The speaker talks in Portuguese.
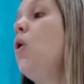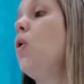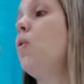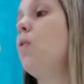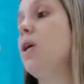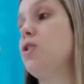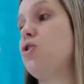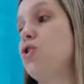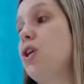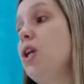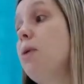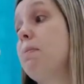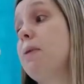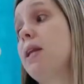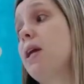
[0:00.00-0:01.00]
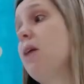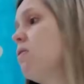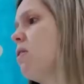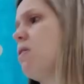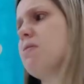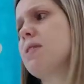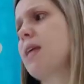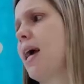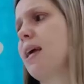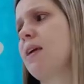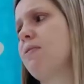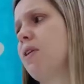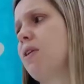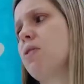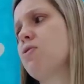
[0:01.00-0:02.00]
O antílope não
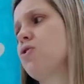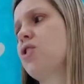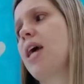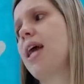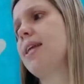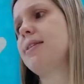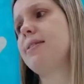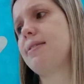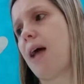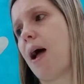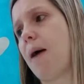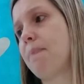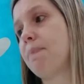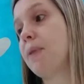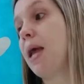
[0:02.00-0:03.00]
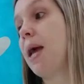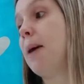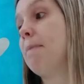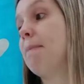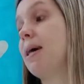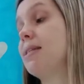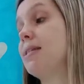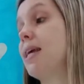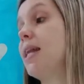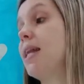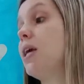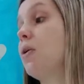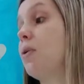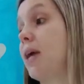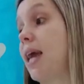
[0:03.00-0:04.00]
consegue ver onde ela está, mas
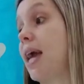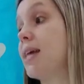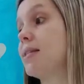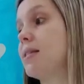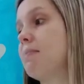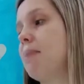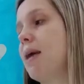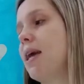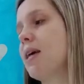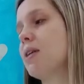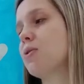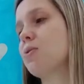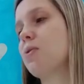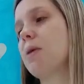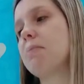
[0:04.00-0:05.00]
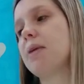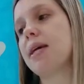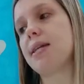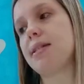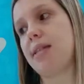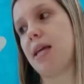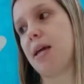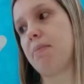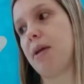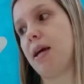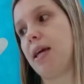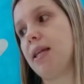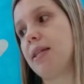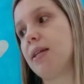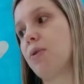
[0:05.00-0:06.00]
ele conhece bem a sua amiga zebra.
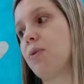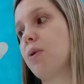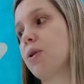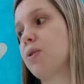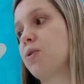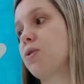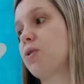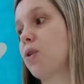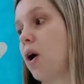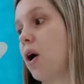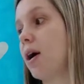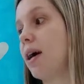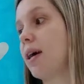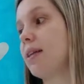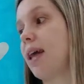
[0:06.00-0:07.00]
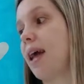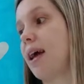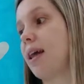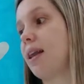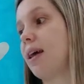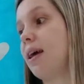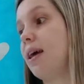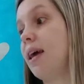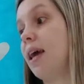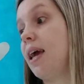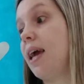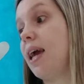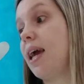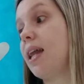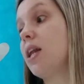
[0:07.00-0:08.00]
Então, quando toca nela,
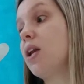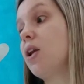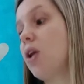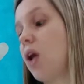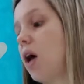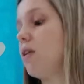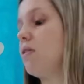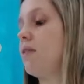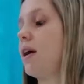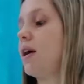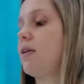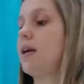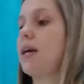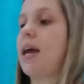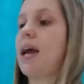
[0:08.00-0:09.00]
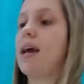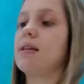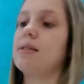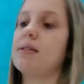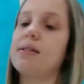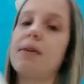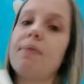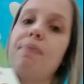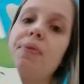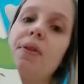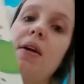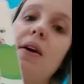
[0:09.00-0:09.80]
ele logo reconhece.